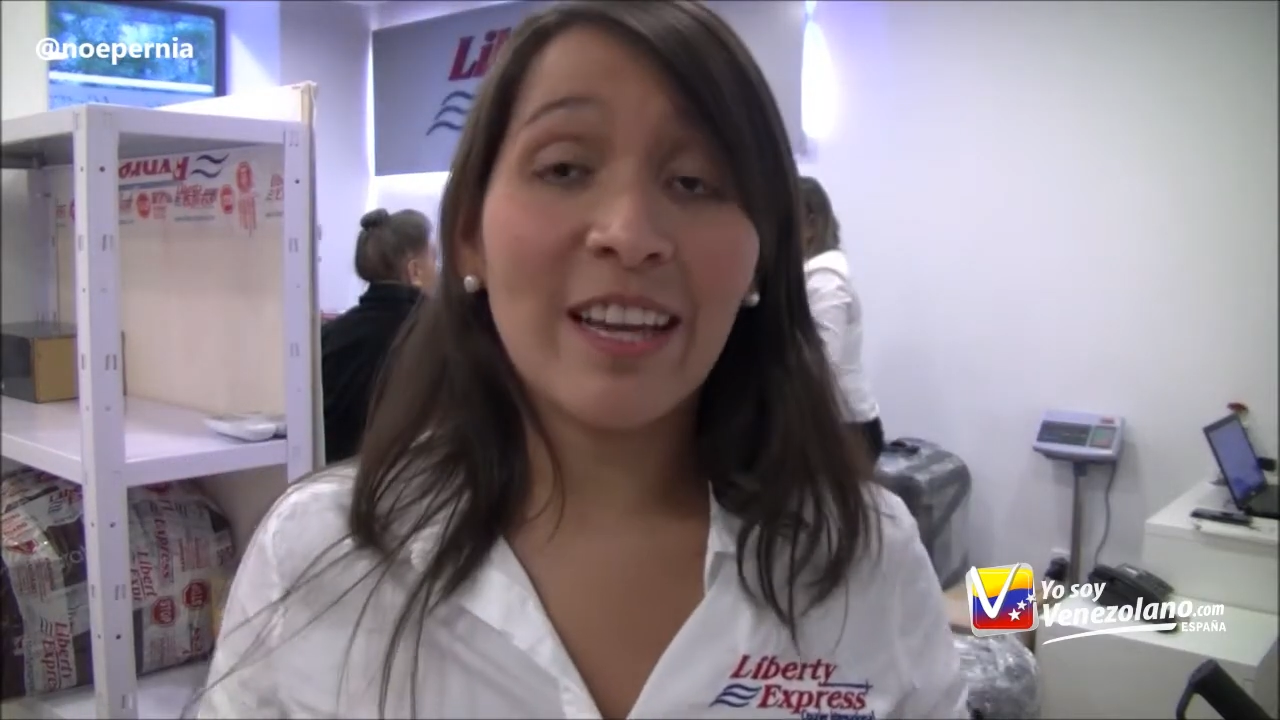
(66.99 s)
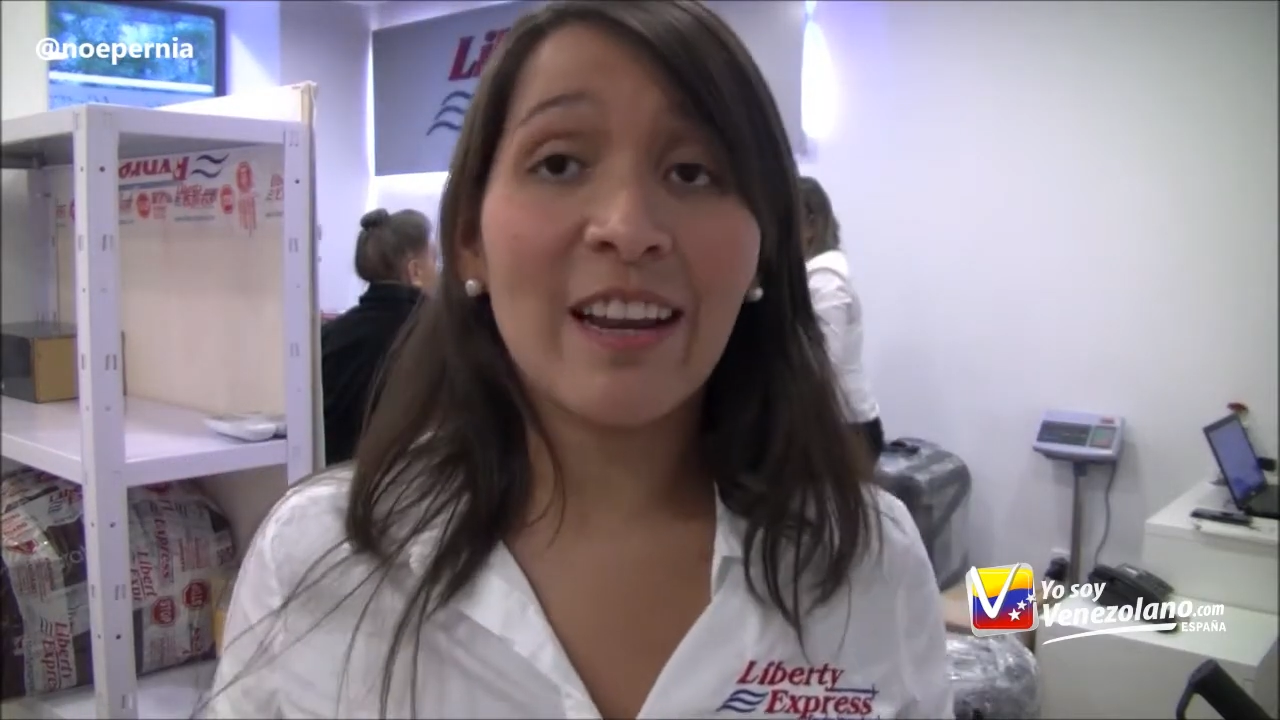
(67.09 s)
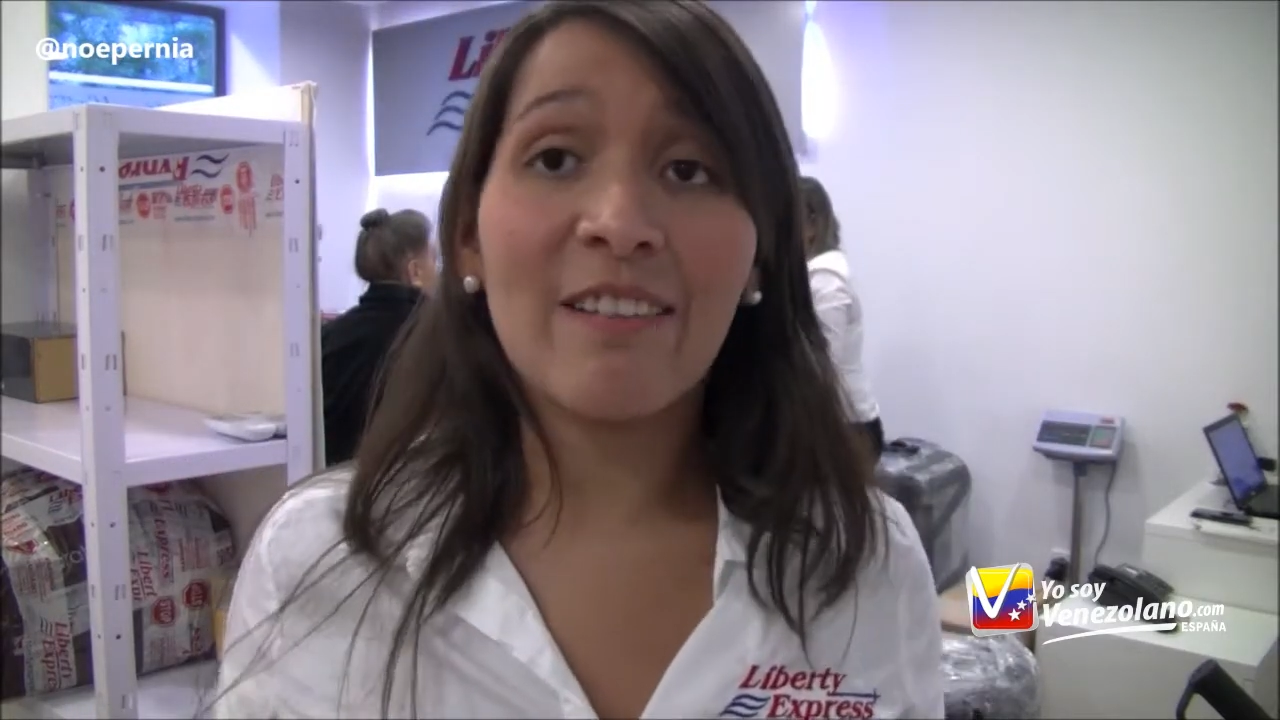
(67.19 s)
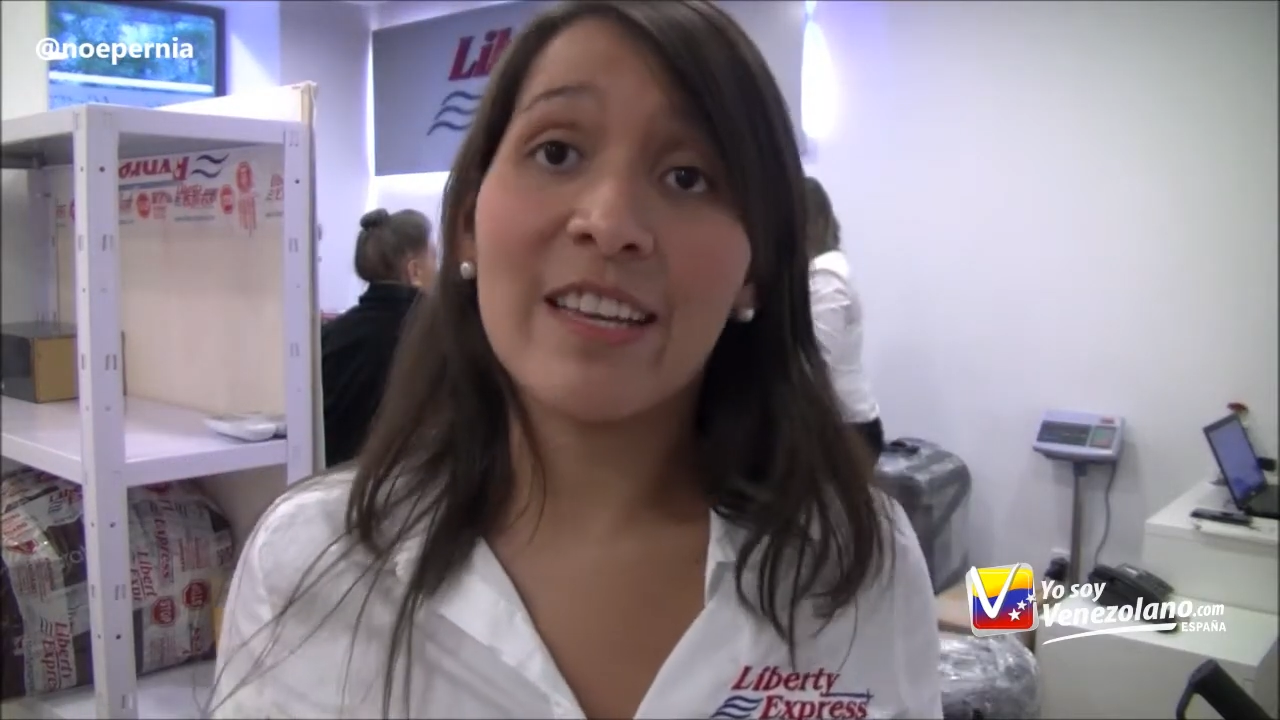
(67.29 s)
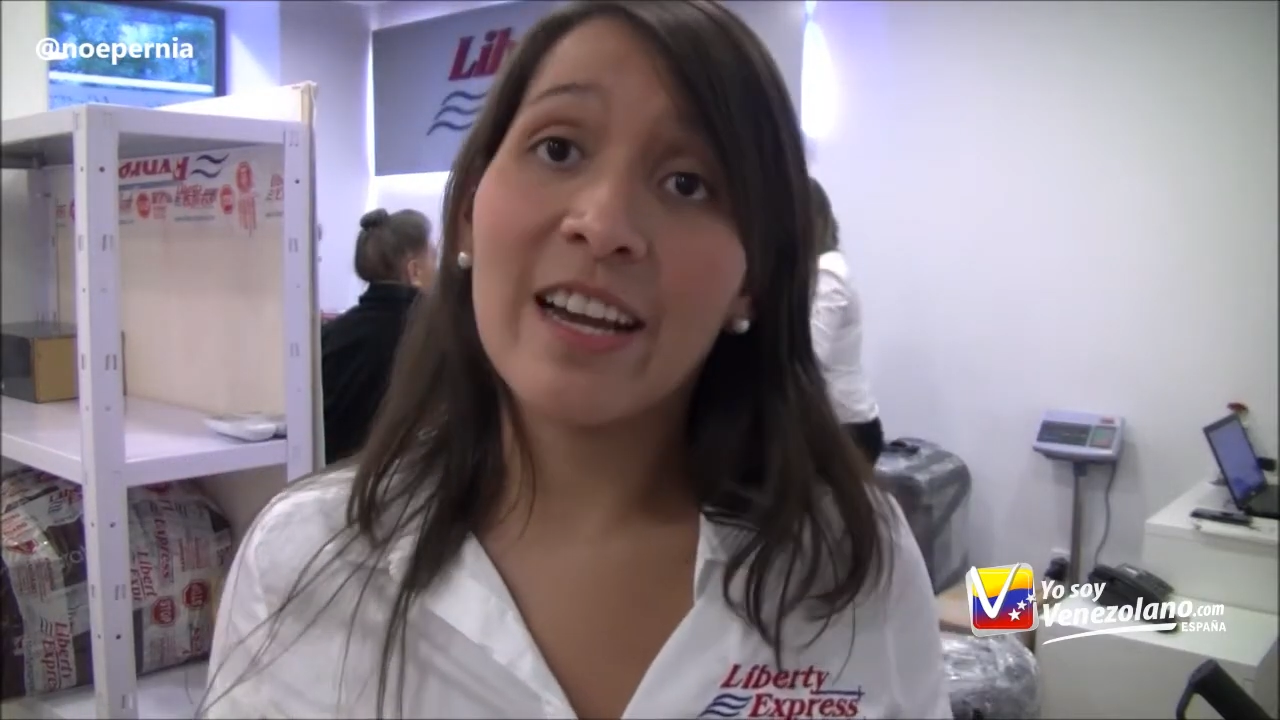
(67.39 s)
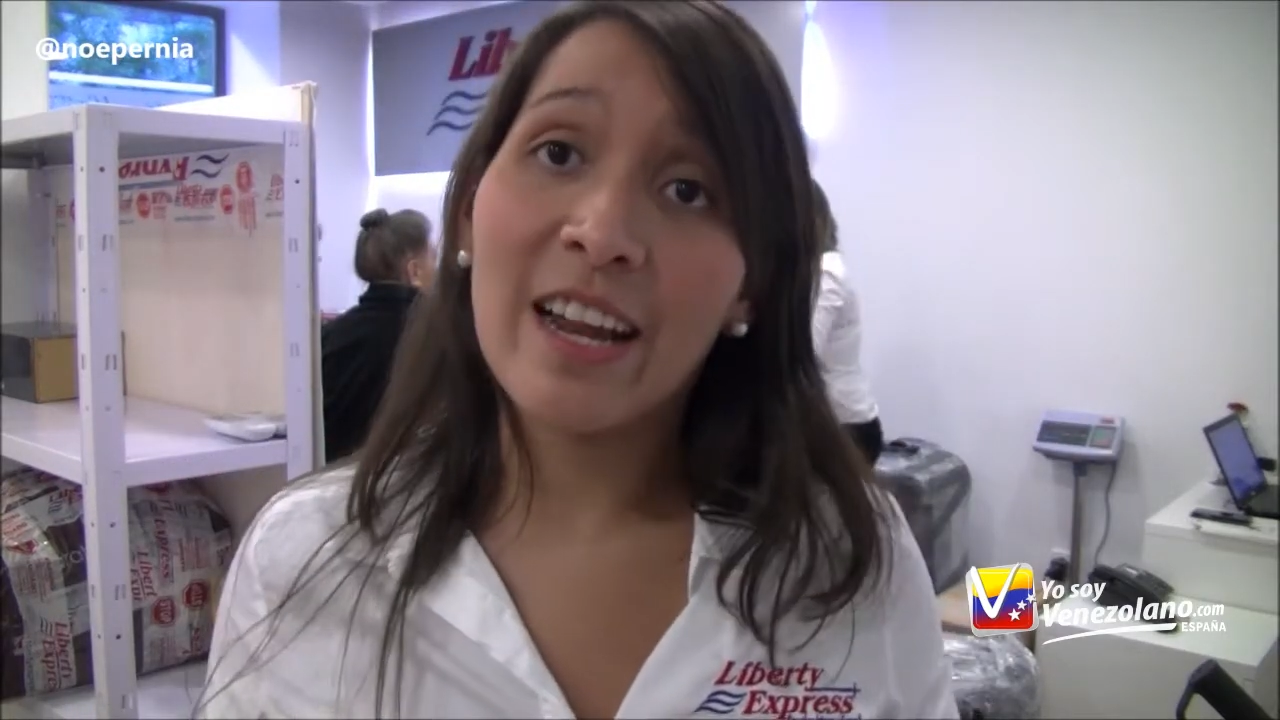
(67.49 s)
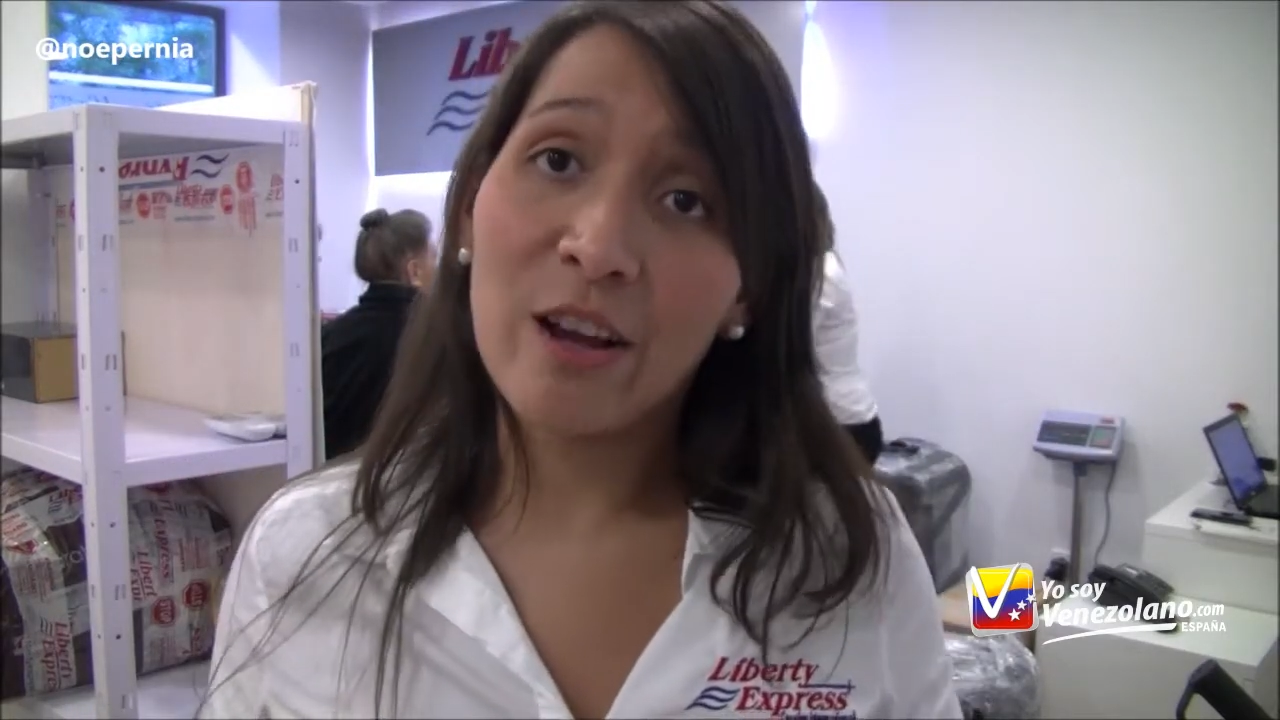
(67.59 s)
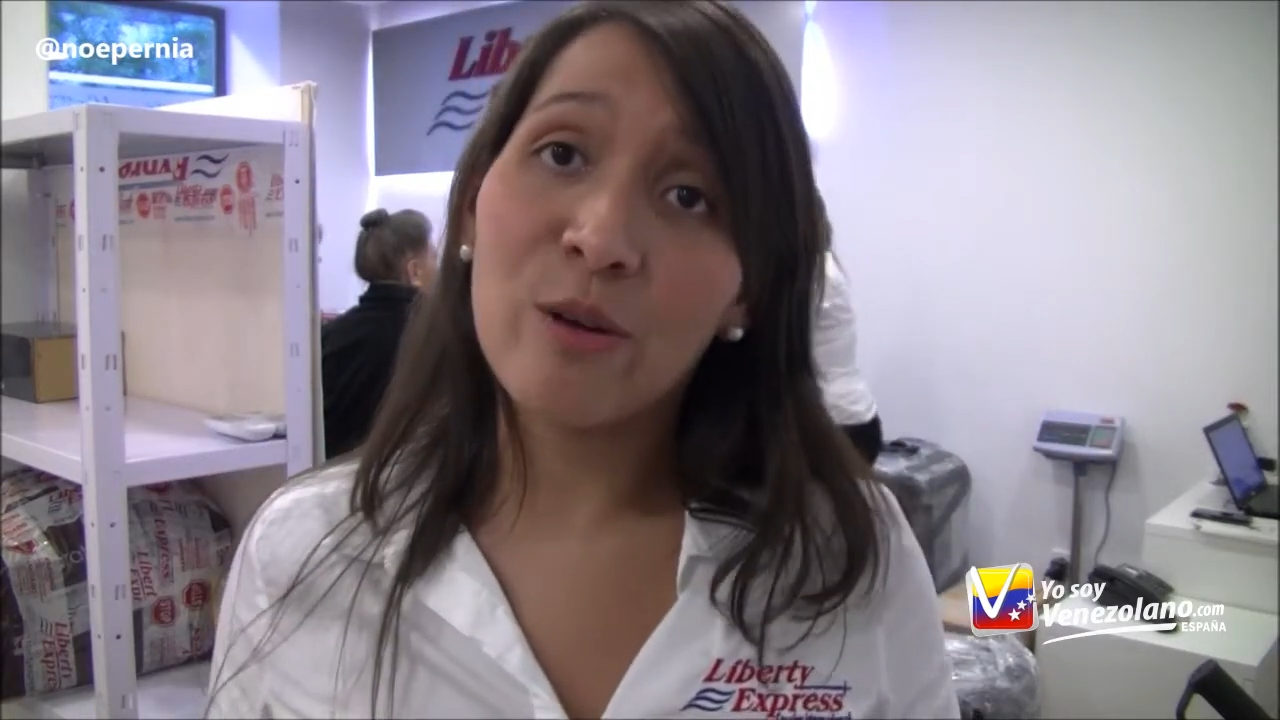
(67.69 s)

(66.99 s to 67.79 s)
de que les va a llegar